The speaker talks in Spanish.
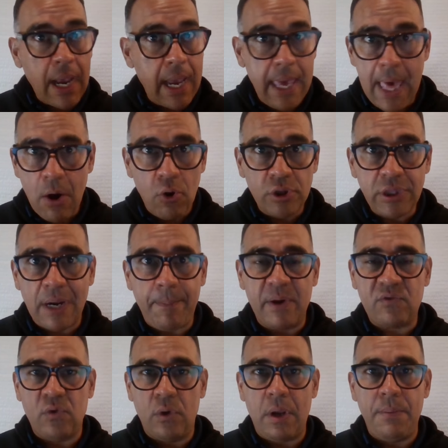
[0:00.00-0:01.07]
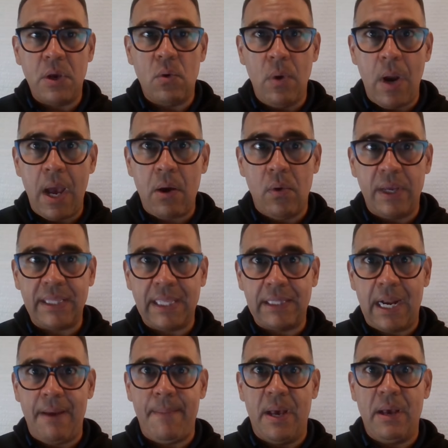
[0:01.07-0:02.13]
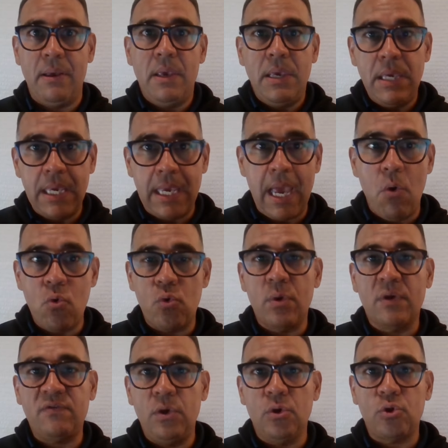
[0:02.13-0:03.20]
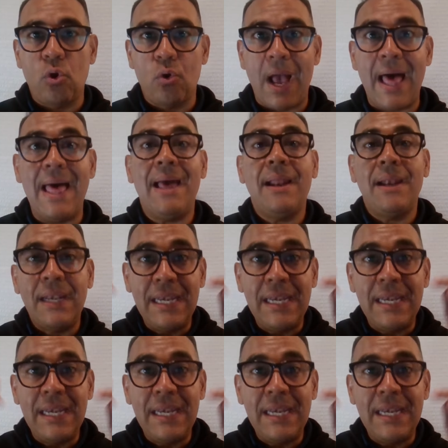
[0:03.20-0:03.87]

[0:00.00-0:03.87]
quedan otras personas vinculadas con esta trama y que aún no ha sido tocada,